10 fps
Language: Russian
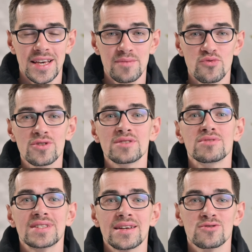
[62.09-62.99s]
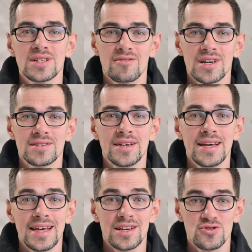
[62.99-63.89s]
и будете быстрее уставать,
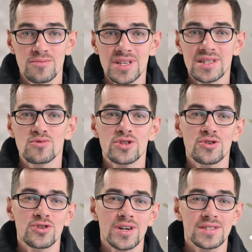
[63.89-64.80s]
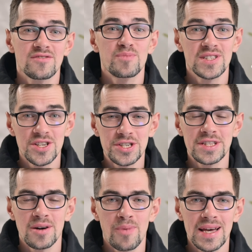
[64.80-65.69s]
и особенно это будет ощущаться в
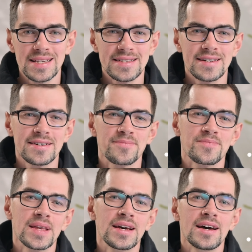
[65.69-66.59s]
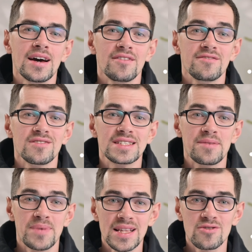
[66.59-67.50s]
продолжительных поездках. В
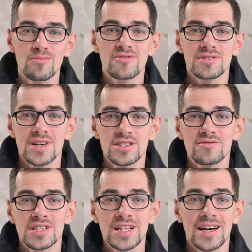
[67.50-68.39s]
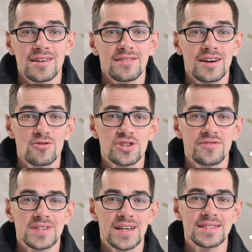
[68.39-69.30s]
велосипедной обуви также важна хорошая
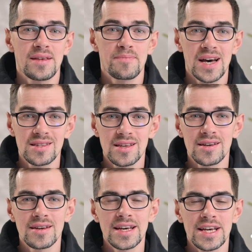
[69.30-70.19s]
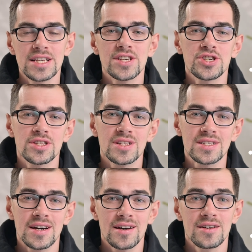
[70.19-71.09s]
фиксация пятки и защита
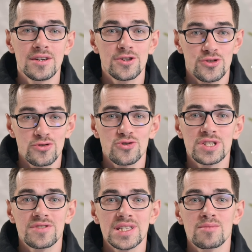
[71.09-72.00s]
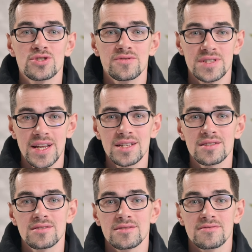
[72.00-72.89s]
носка, что тоже не всегда можно
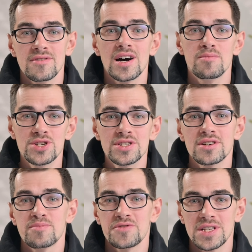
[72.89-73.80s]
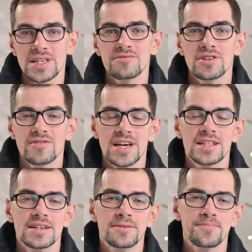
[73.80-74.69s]
встретить в обычных повседневных
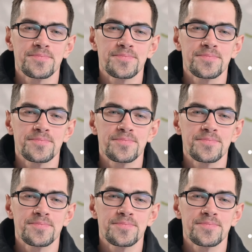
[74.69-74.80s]
вариантах.